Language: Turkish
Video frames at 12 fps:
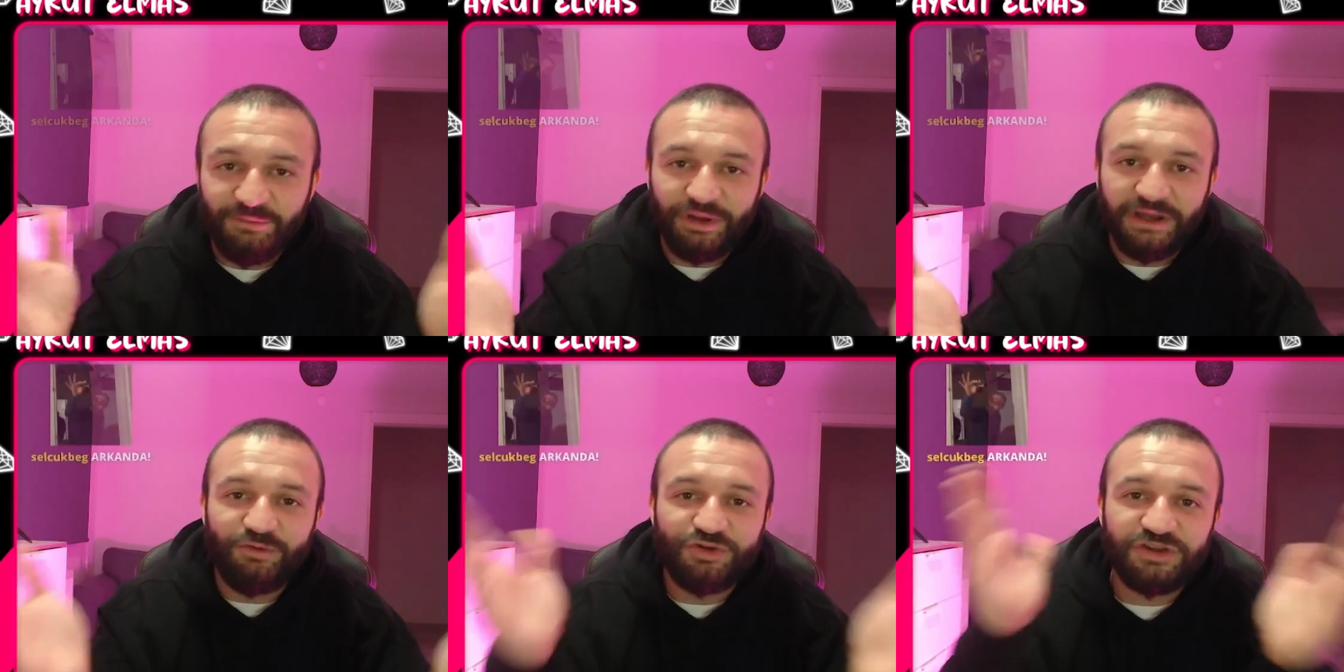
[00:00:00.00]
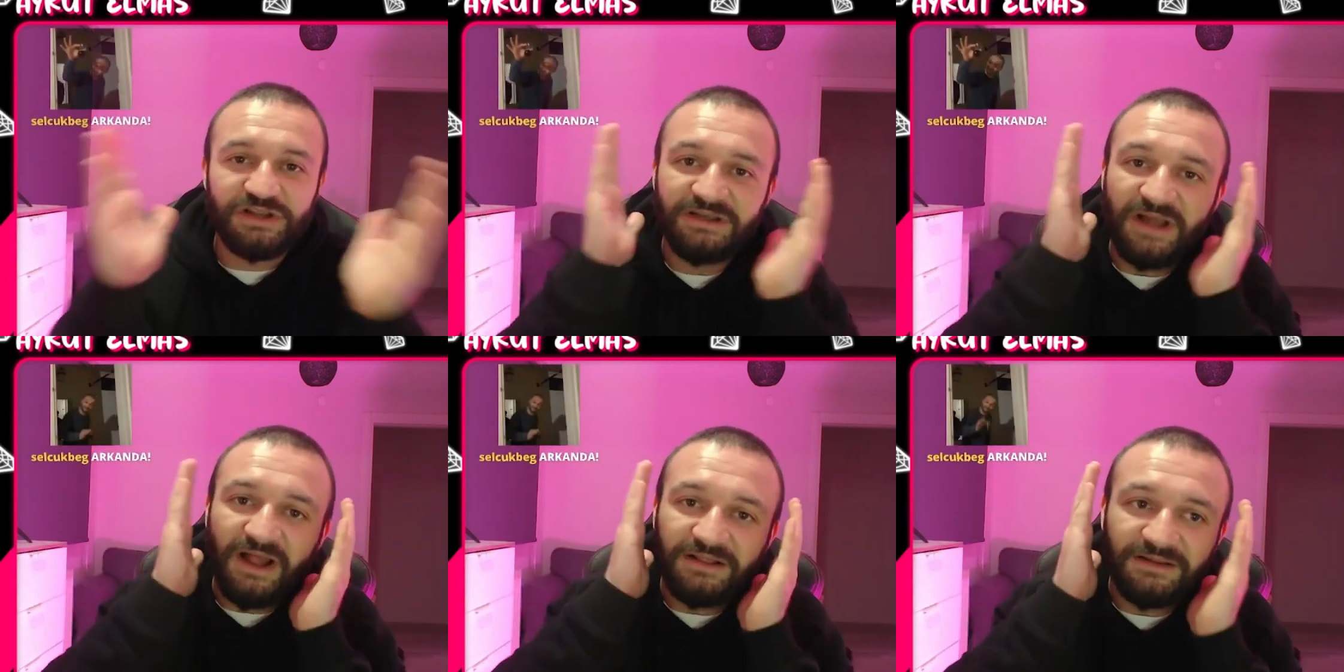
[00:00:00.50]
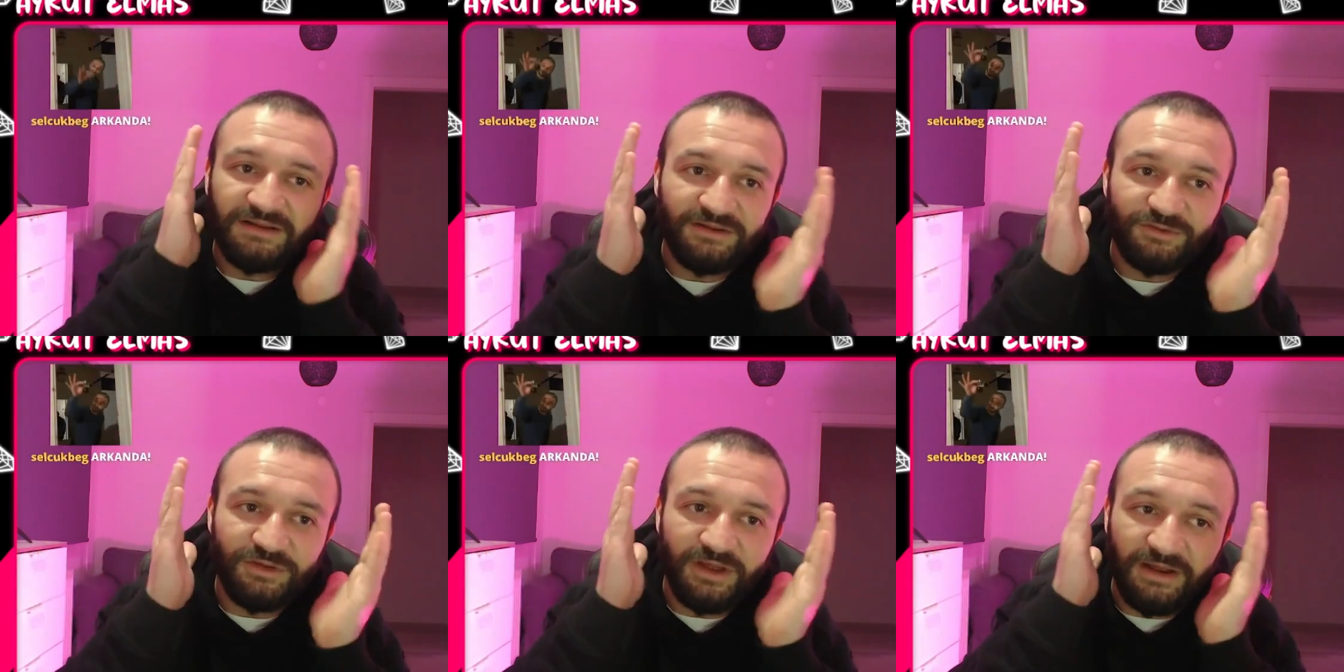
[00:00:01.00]
Böyle avuçlarının al,
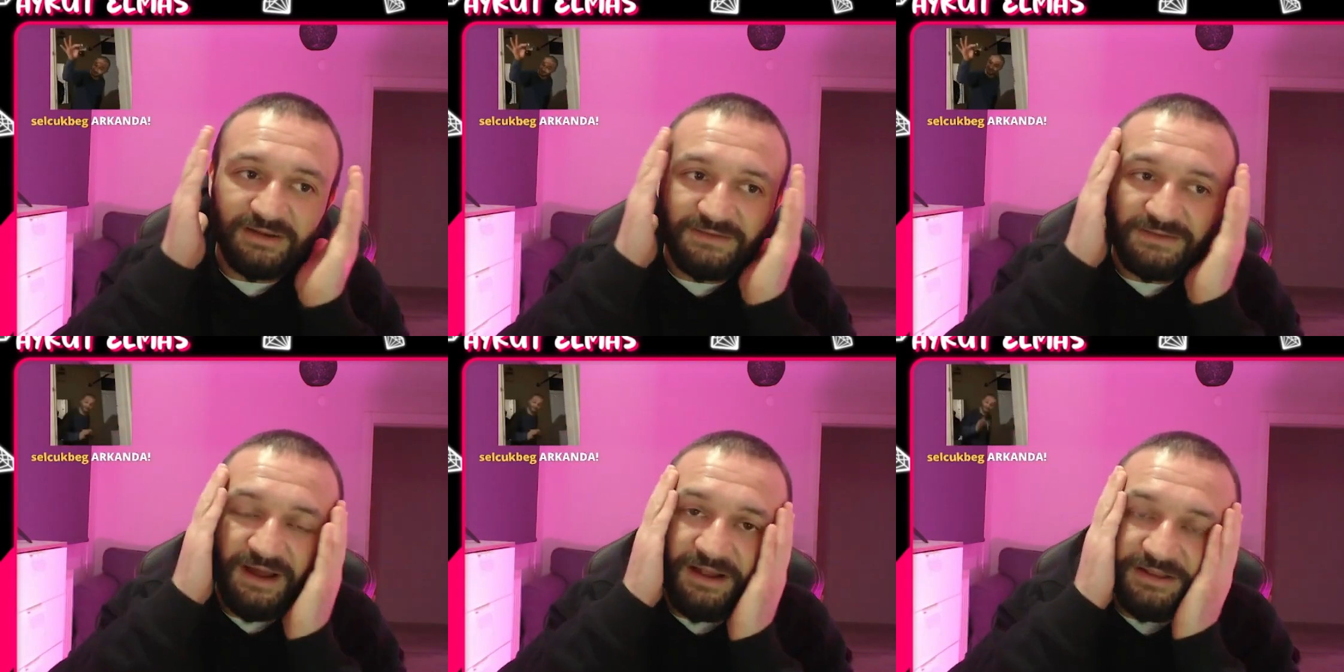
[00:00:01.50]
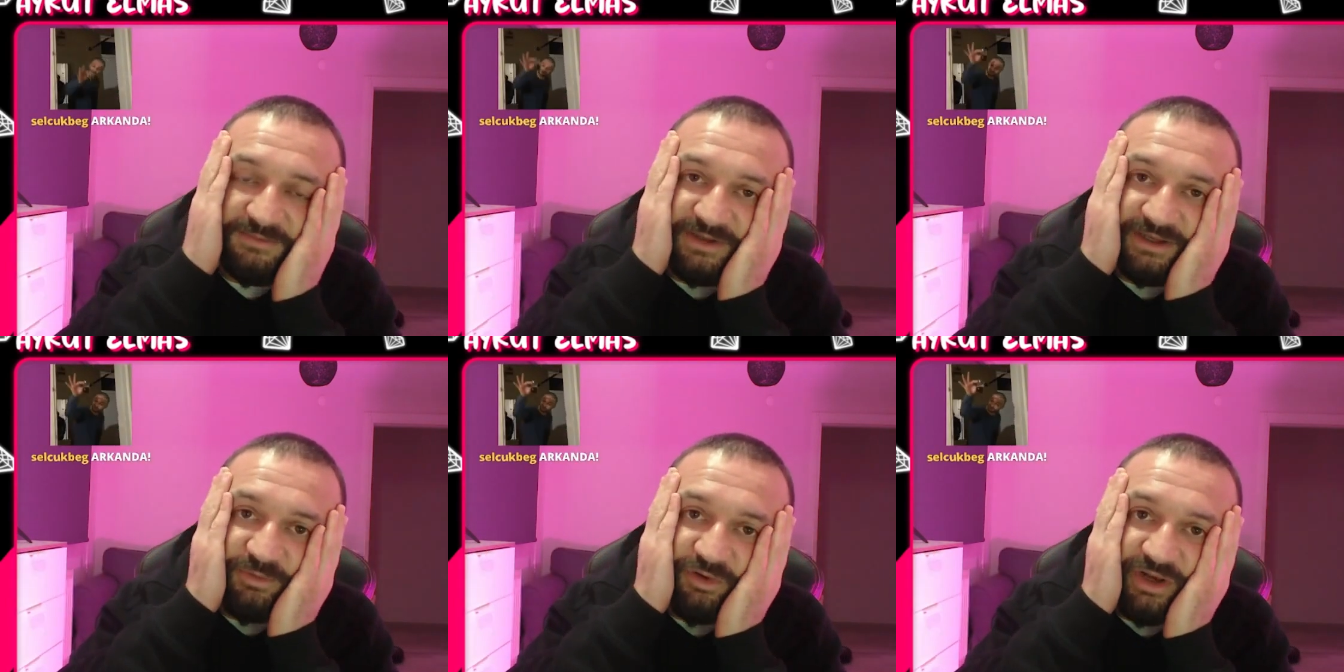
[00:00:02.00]
arasına aldı beni